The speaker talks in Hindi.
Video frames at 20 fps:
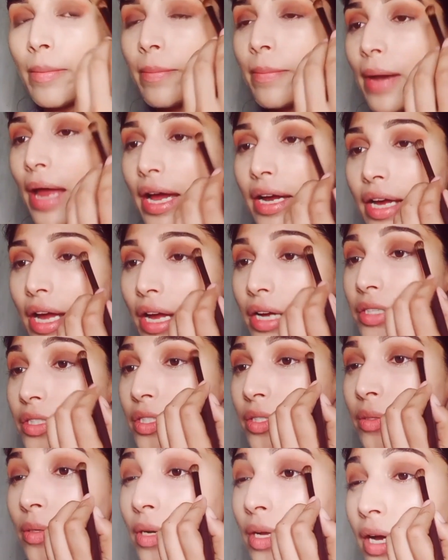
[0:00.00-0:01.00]
आप ब्लैक आई
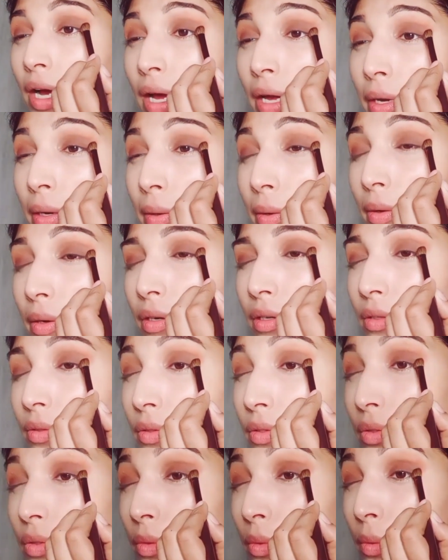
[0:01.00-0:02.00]
शेडो लगाएं और
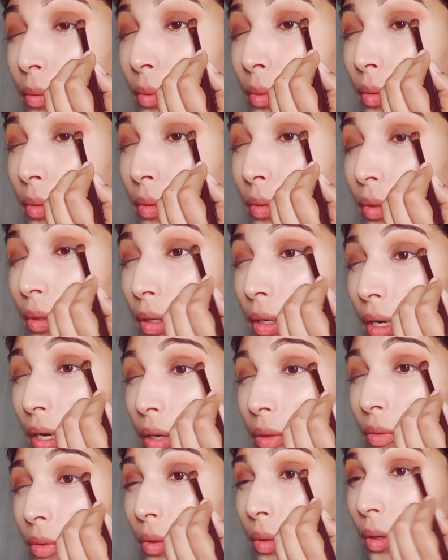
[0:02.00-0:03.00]
उसको
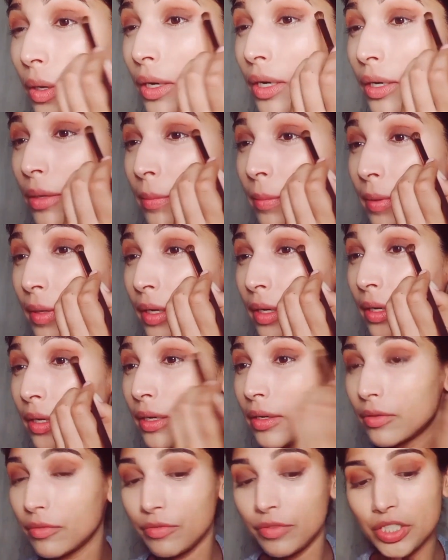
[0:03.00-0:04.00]
आउटर कॉर्नर पे
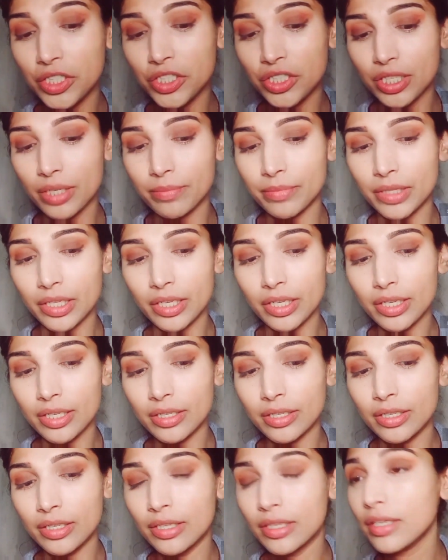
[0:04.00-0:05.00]
वी शेप दें
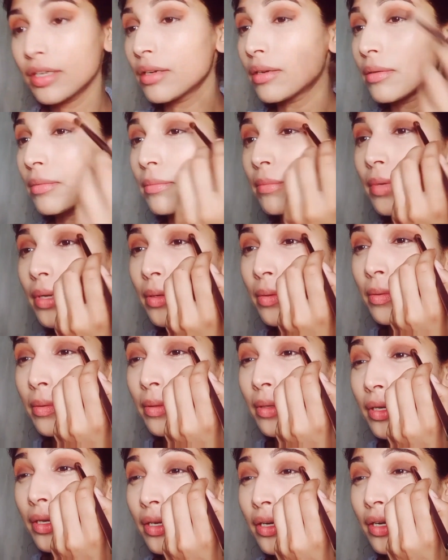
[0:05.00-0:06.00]

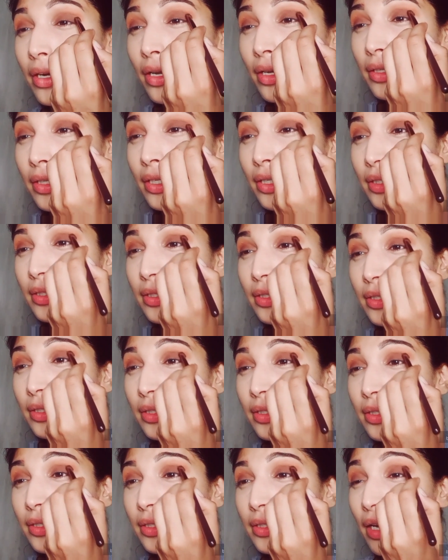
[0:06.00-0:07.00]
बिल्कुल हल्की सी
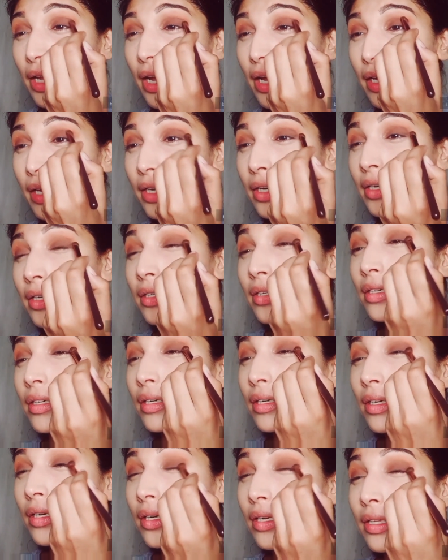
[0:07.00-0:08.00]
लाइक
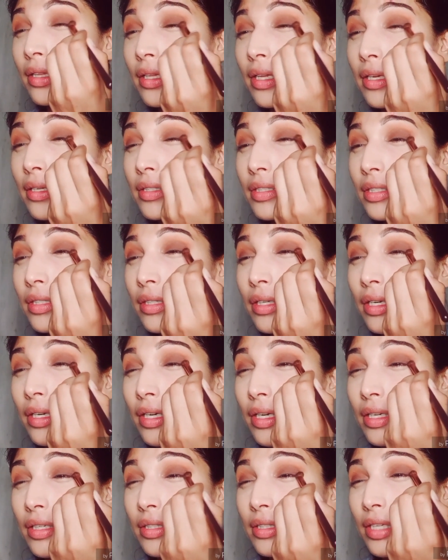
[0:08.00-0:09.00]
दिस
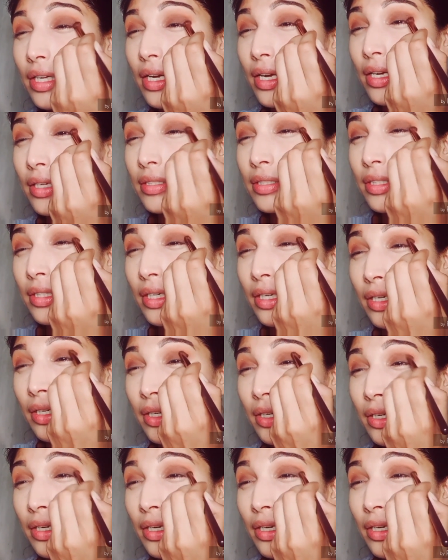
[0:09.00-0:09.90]
इस तरह से